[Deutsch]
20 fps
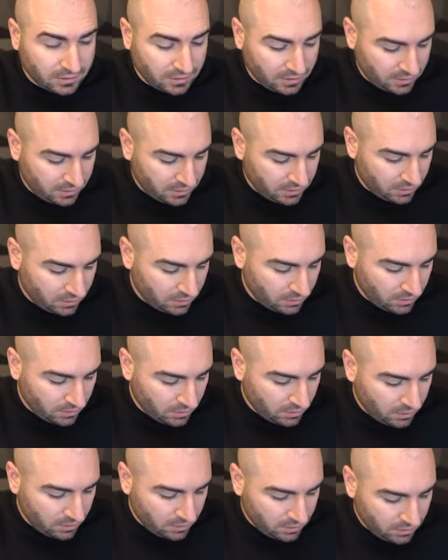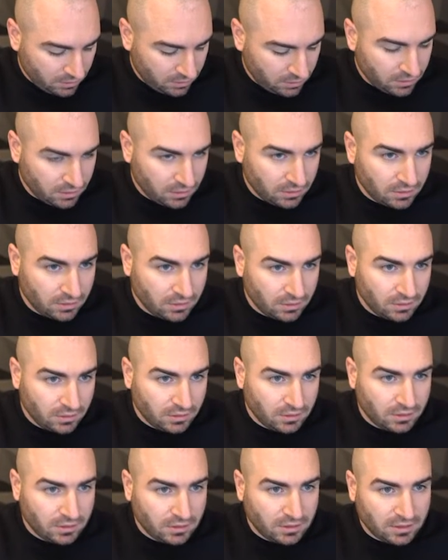Restaurant,
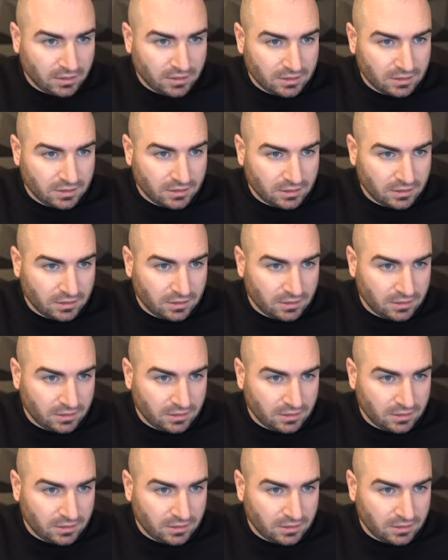das